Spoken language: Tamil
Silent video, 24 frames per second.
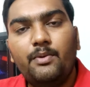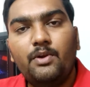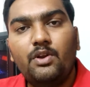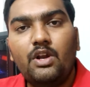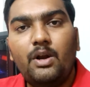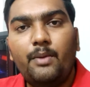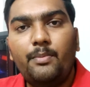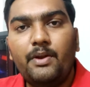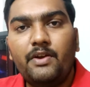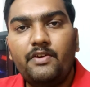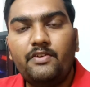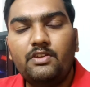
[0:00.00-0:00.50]
இந்த மாதிரி
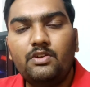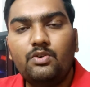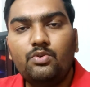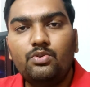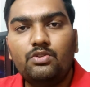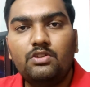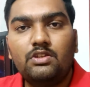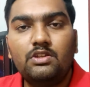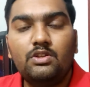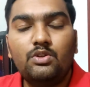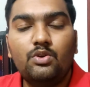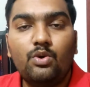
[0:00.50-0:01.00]
அப்டேட் வந்து
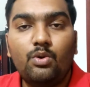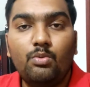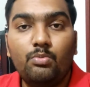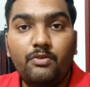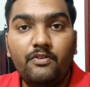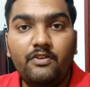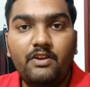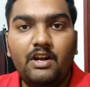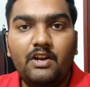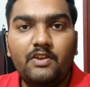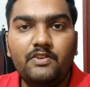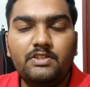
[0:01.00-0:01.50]
கொடுத்துருந்து
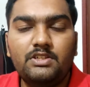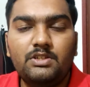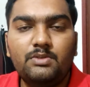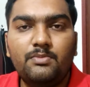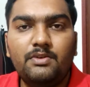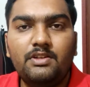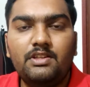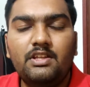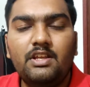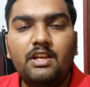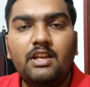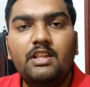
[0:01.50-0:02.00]
ரொம்பவே நல்ல
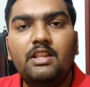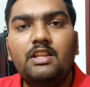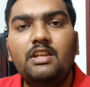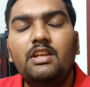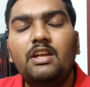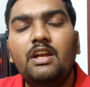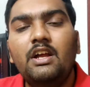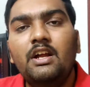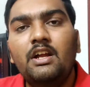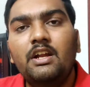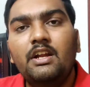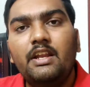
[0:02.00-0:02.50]
விஷயமா தெரியுது
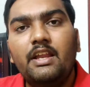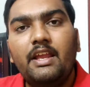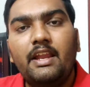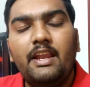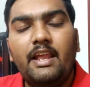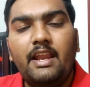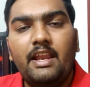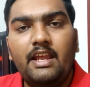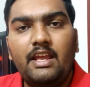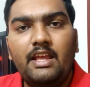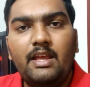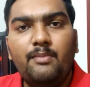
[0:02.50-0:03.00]

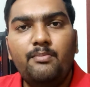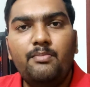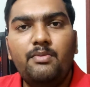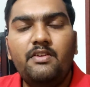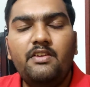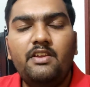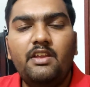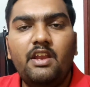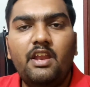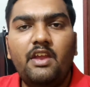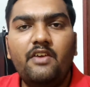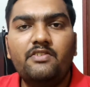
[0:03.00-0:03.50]
நிறைய எம்பி
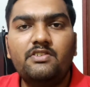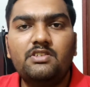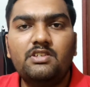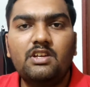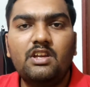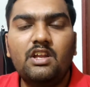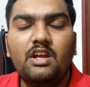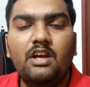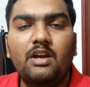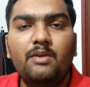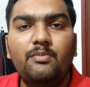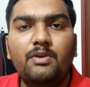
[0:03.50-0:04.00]
நிறைய
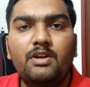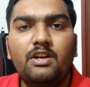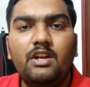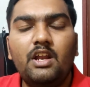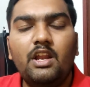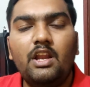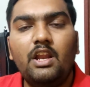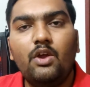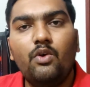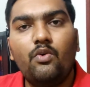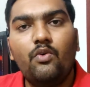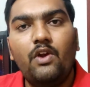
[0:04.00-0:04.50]
வச்சிருக்காங்க பட்
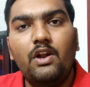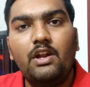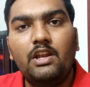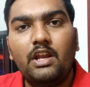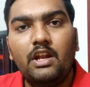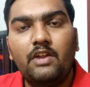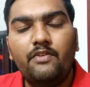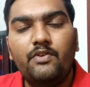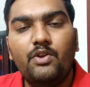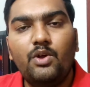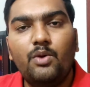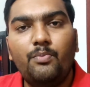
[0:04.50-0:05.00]
நல்ல
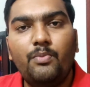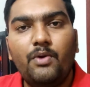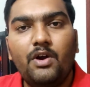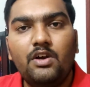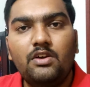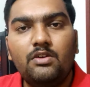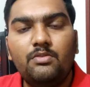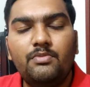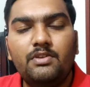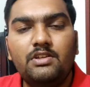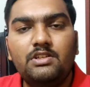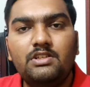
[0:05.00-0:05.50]
குவாலிட்டியான வீடியோ
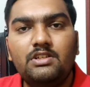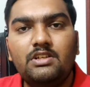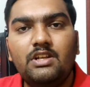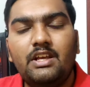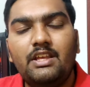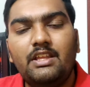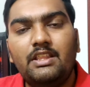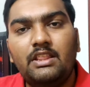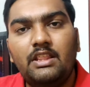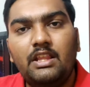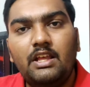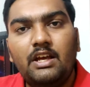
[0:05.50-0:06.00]
பார்க்கணும்னு
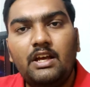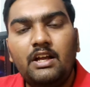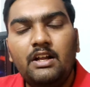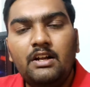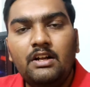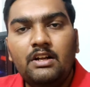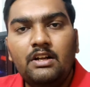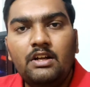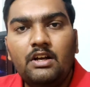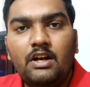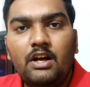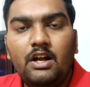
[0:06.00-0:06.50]
நினச்சிங்கன்னா இந்த
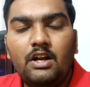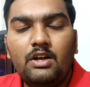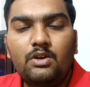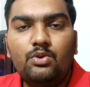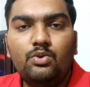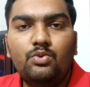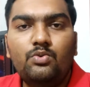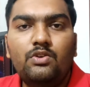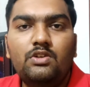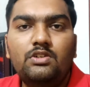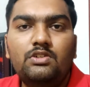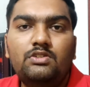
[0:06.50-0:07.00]

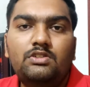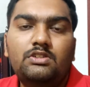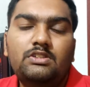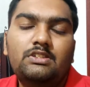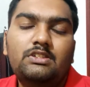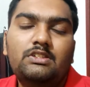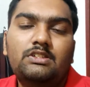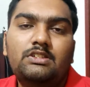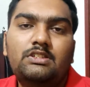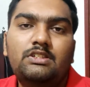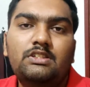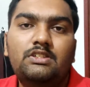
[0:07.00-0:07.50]
டூ ஒன்
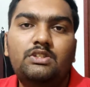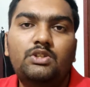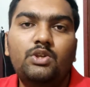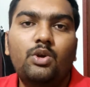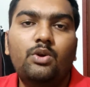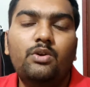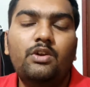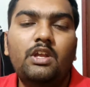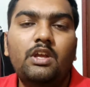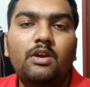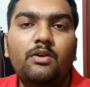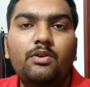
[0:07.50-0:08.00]
சிக்ஸ்
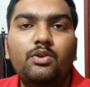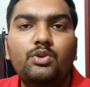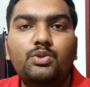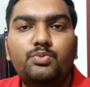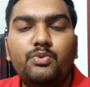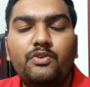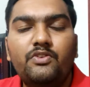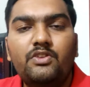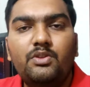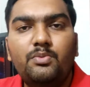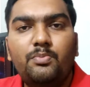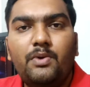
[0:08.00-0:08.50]
ஜீரோ நீங்கள் யூஸ்
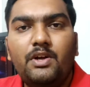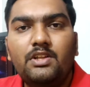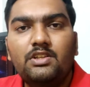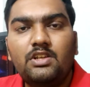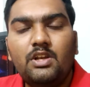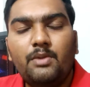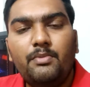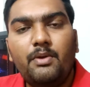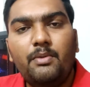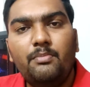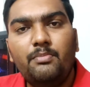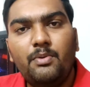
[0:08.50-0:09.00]
பண்ணி வந்து
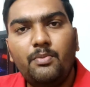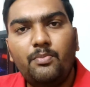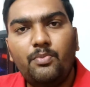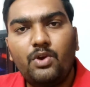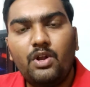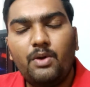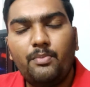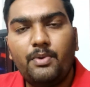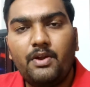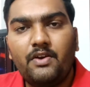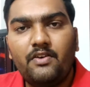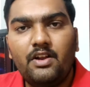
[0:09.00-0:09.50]
பார்த்துக்கலாம் எம்பி
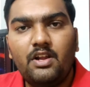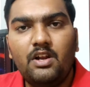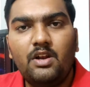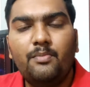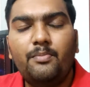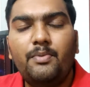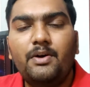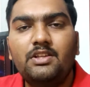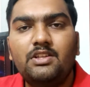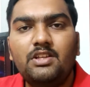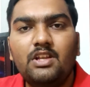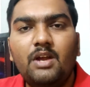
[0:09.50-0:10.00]
போனால் பரவாயில்ல
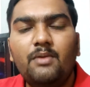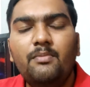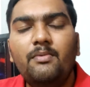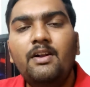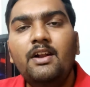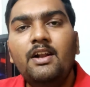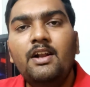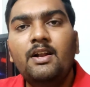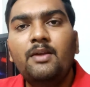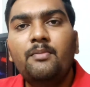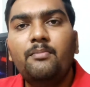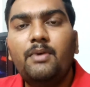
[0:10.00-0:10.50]
நான் பார்த்துக்கலாம்
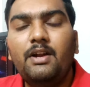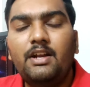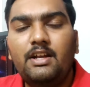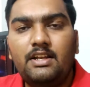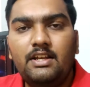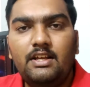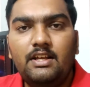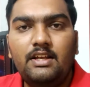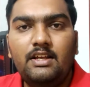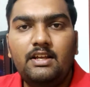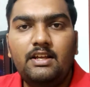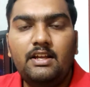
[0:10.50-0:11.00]
பட்
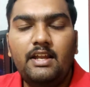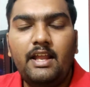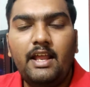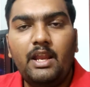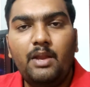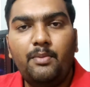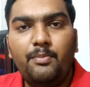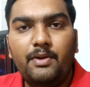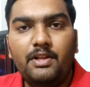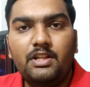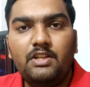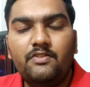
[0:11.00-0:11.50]

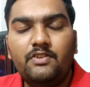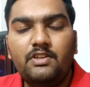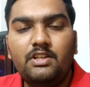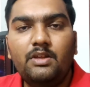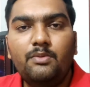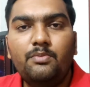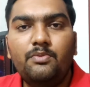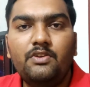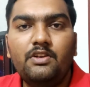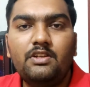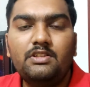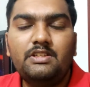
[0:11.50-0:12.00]
நிறைய பேருக்கு
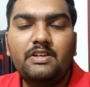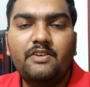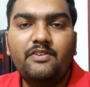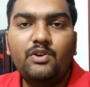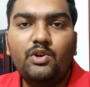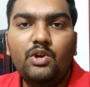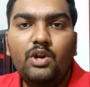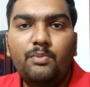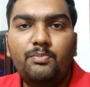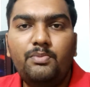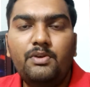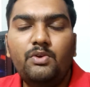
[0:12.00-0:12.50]
வந்து இப்போ
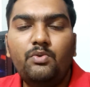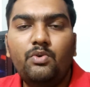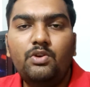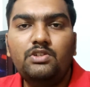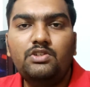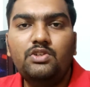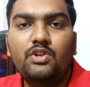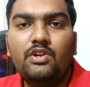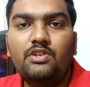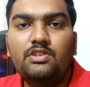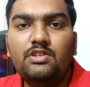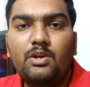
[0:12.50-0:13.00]
செவன் டுவெண்ட்டி பி
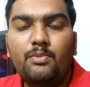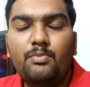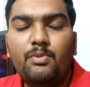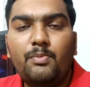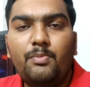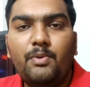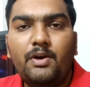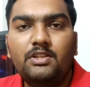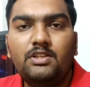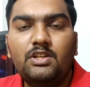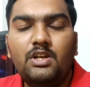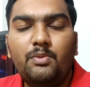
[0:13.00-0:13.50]
ஒன் ஜீரோ எயிட்
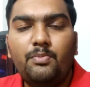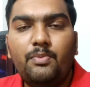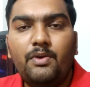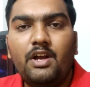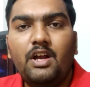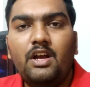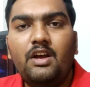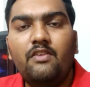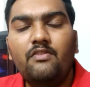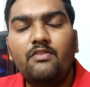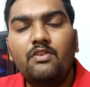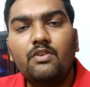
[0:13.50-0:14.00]
போய் பார்த்துட்டு
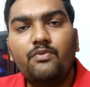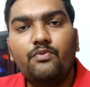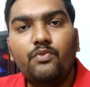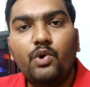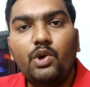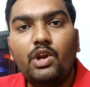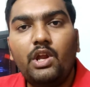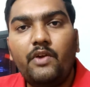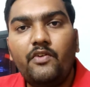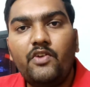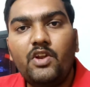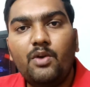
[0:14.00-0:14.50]
இருப்பாங்க அவங்களும்
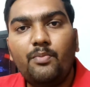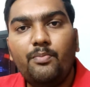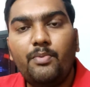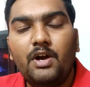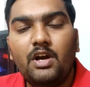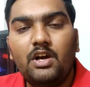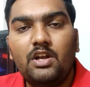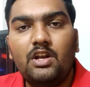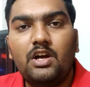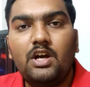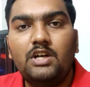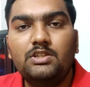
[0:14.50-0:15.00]
ஃபோர் கே வீடியோ
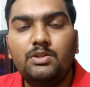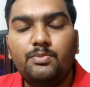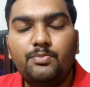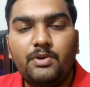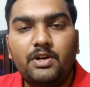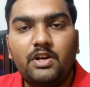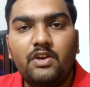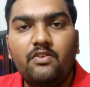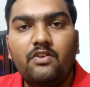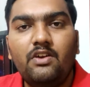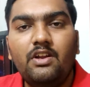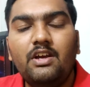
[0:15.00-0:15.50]
பார்க்குறக்கு
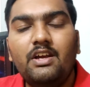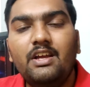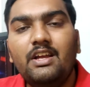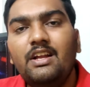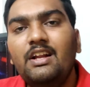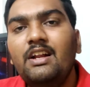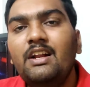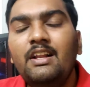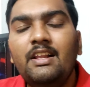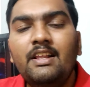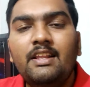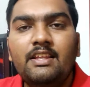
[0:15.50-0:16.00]
ஆசைப்பட்றவங்களுக்கு
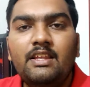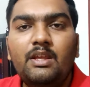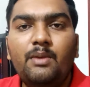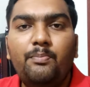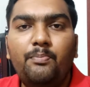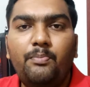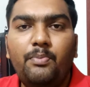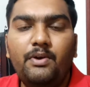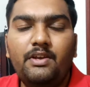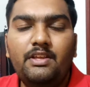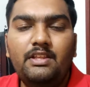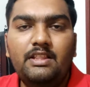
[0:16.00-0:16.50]

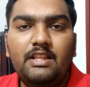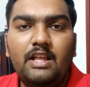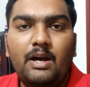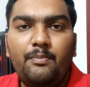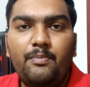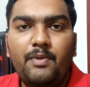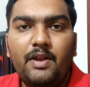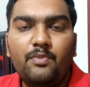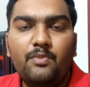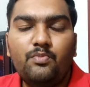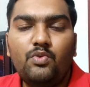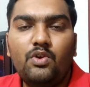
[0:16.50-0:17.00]
இப்போ இந்த
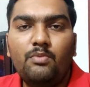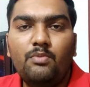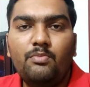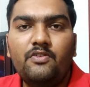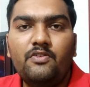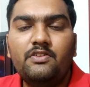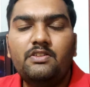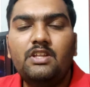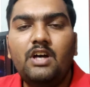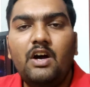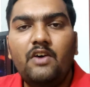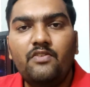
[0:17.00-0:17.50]
அப்டேட்
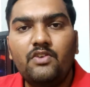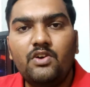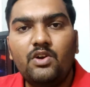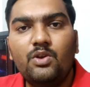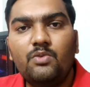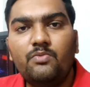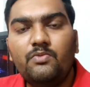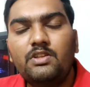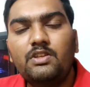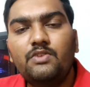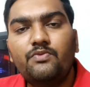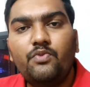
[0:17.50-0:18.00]
மூலமாக வந்து
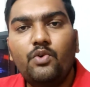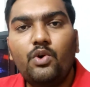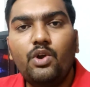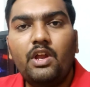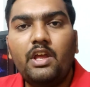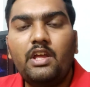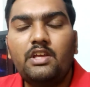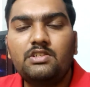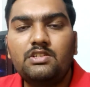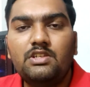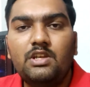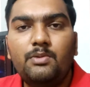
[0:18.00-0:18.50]
அவங்களும் வந்து
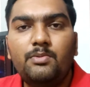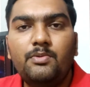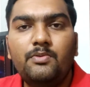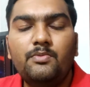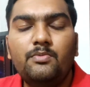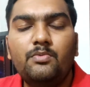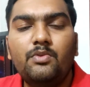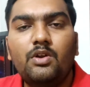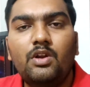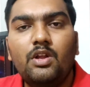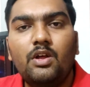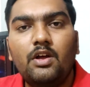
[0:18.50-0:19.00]
ஃபோர் கே
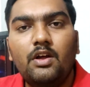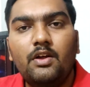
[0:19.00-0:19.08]
ஸ்ட்ரீமிங்